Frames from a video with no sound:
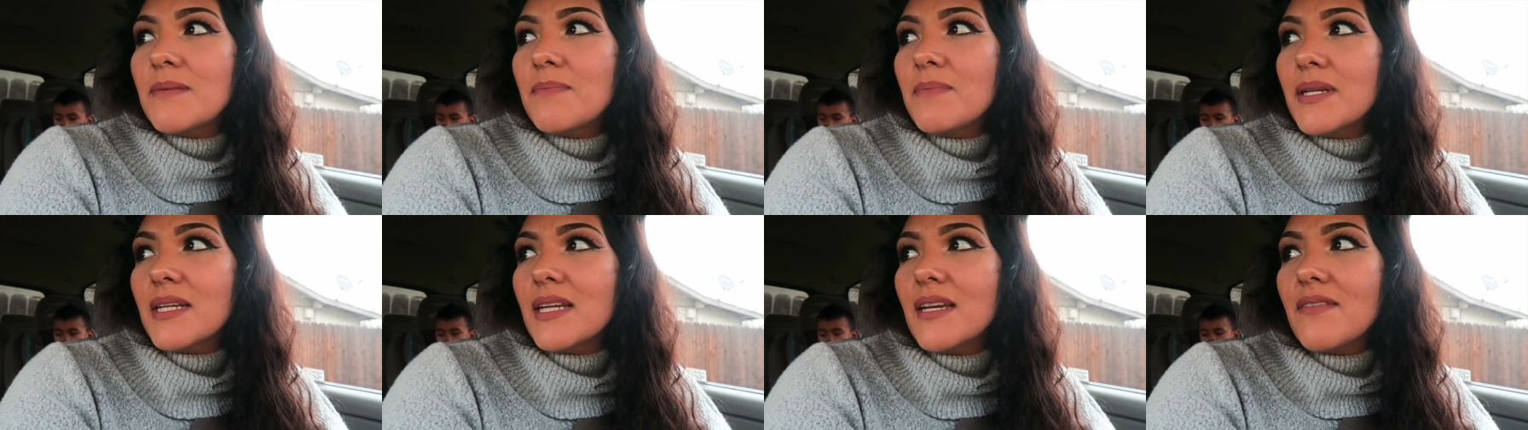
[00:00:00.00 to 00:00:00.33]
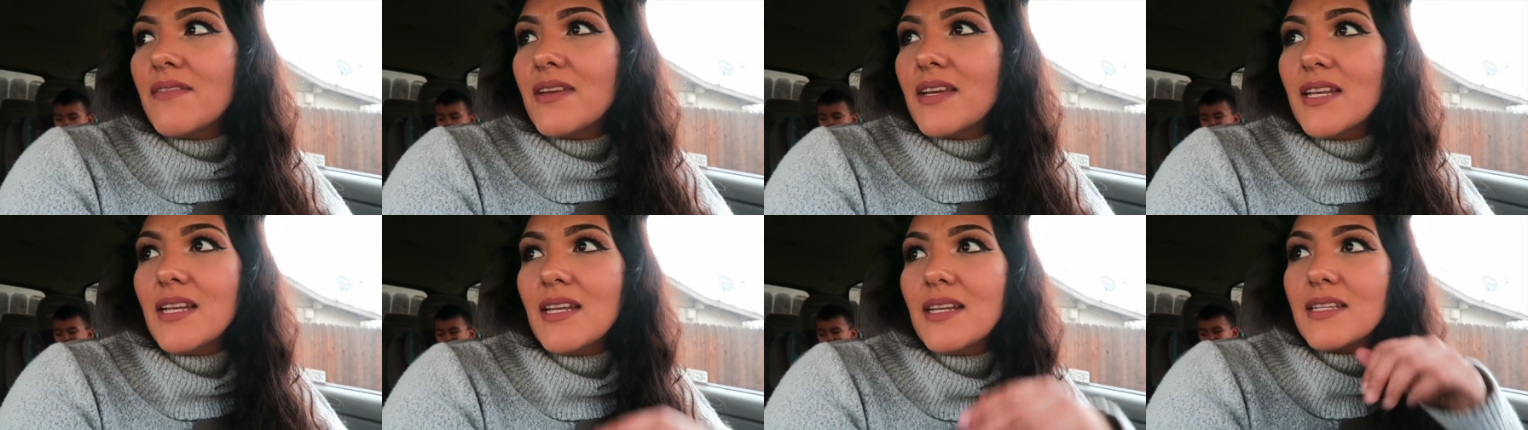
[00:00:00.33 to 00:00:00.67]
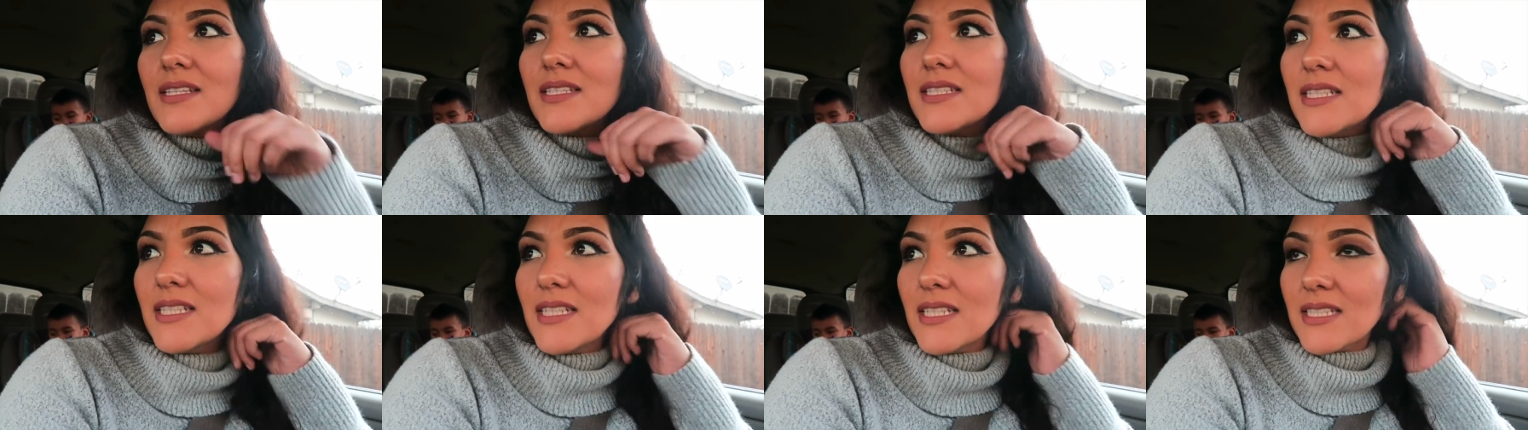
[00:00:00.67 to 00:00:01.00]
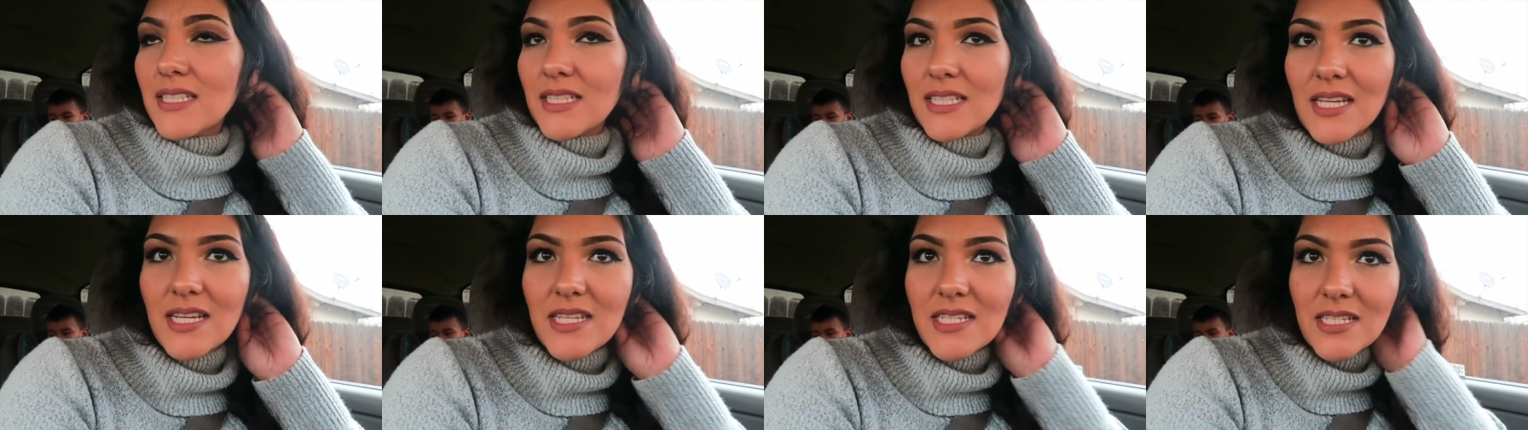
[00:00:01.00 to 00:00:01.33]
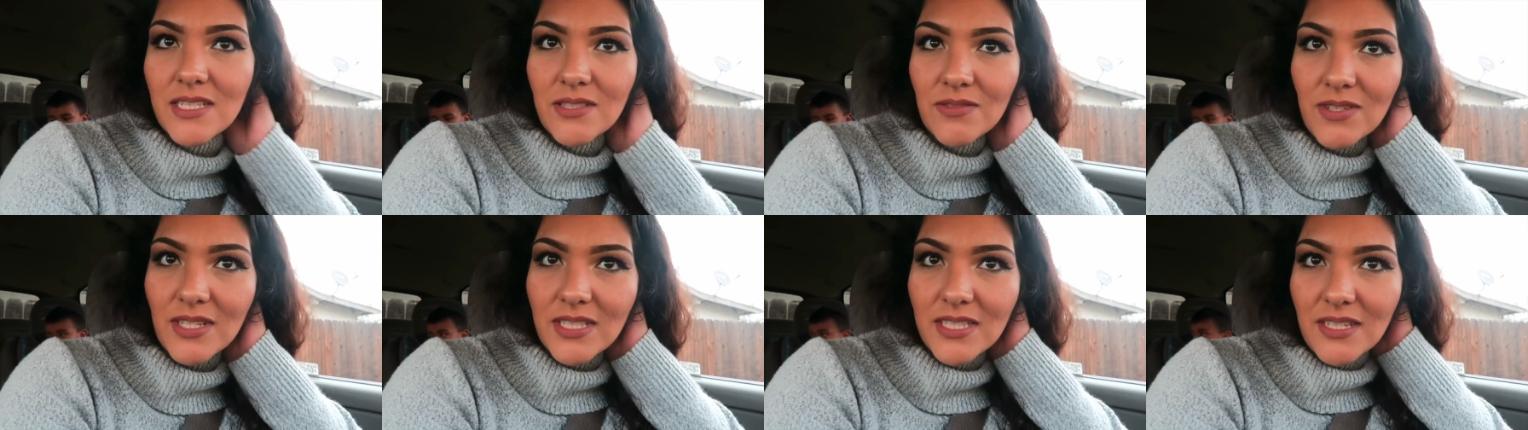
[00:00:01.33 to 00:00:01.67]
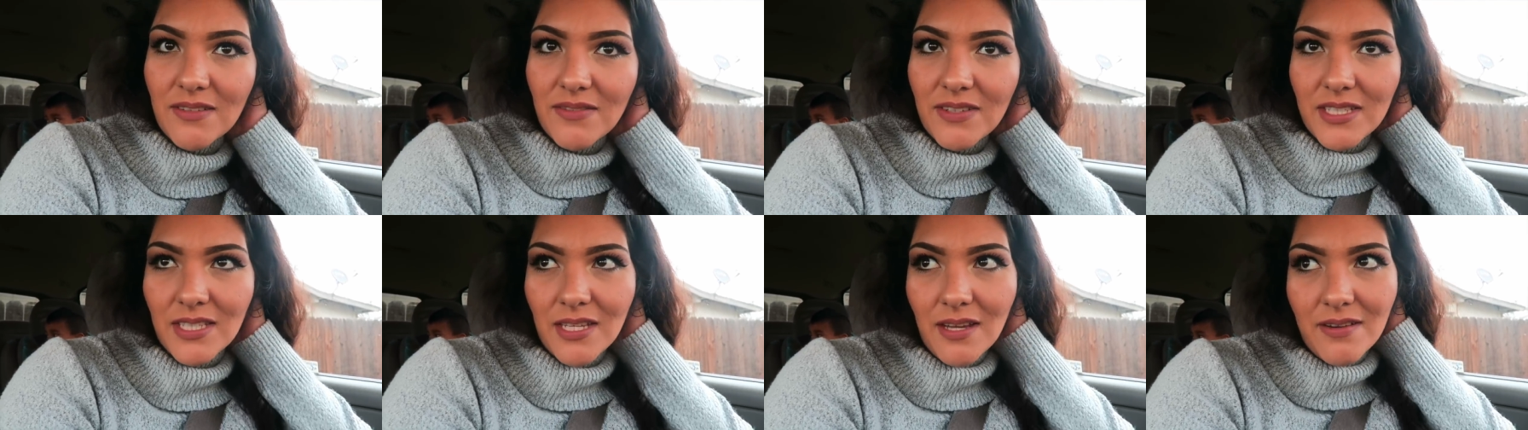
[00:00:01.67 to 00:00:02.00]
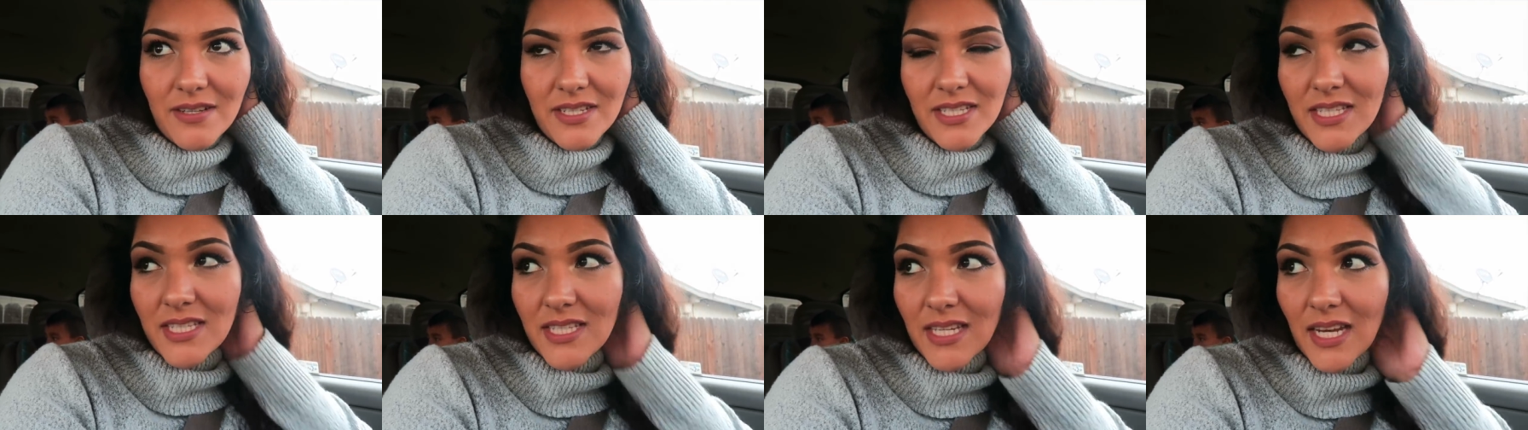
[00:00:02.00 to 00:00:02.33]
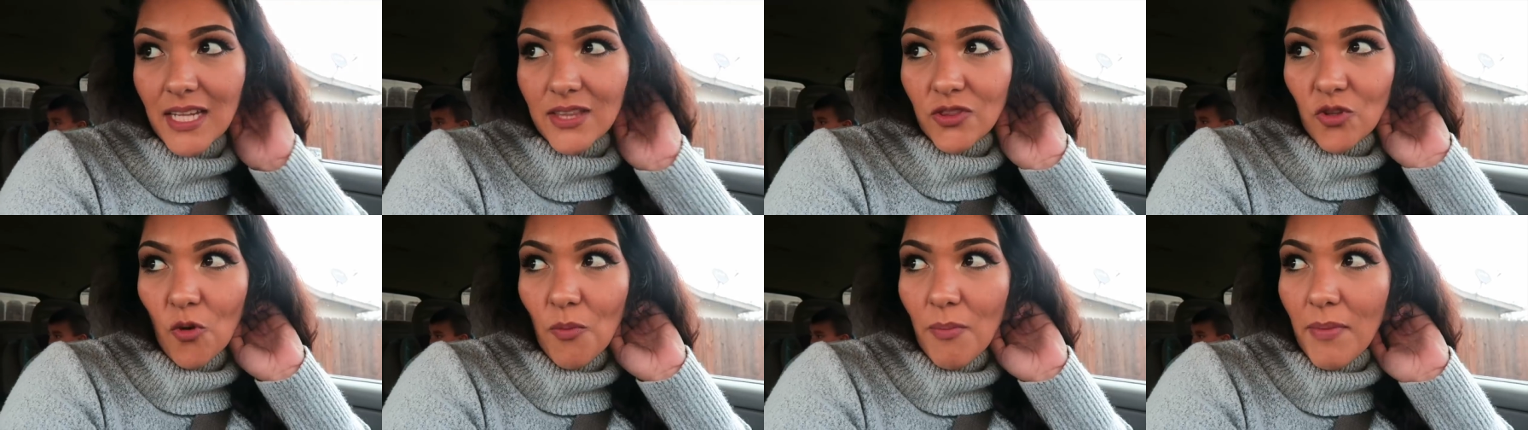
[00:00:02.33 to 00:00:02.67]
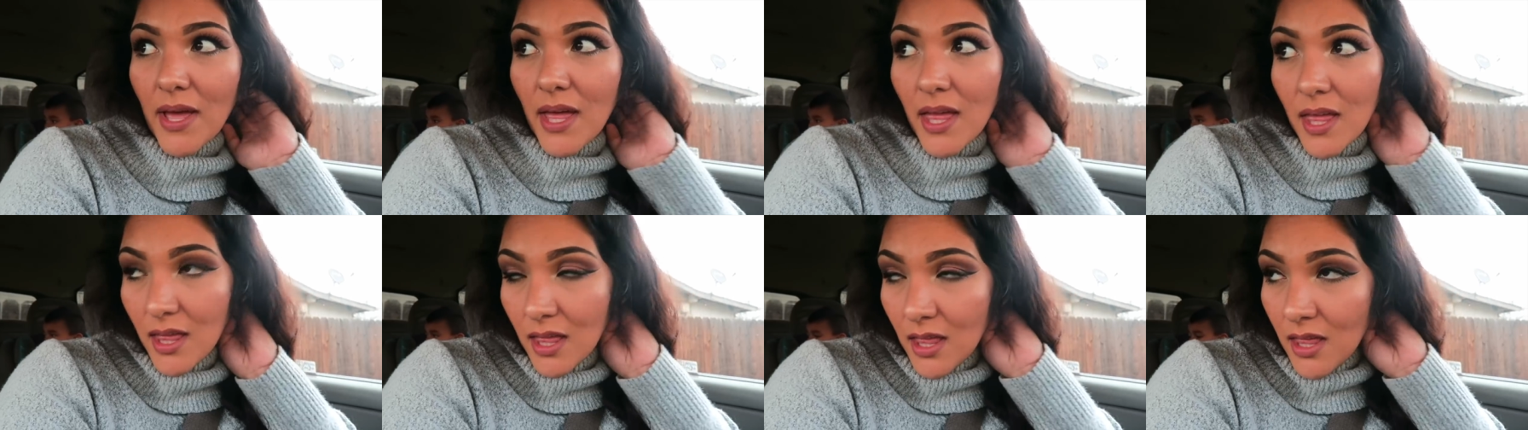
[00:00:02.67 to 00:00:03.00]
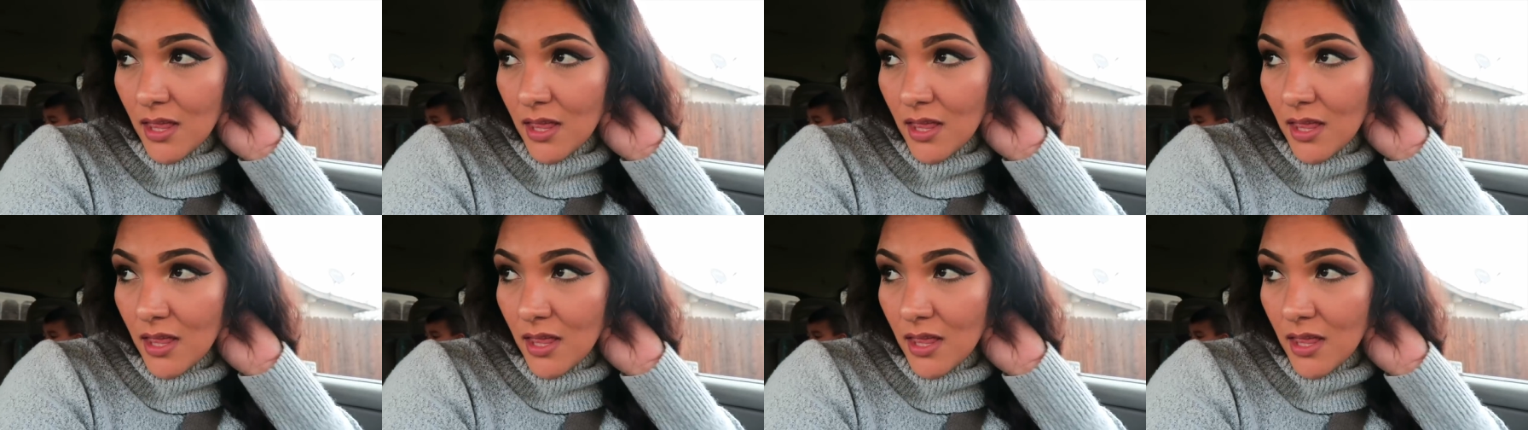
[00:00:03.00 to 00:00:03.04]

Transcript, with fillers: siempre que vienen les dicen que si quiere echarse una cerveza y a ver si se la toma.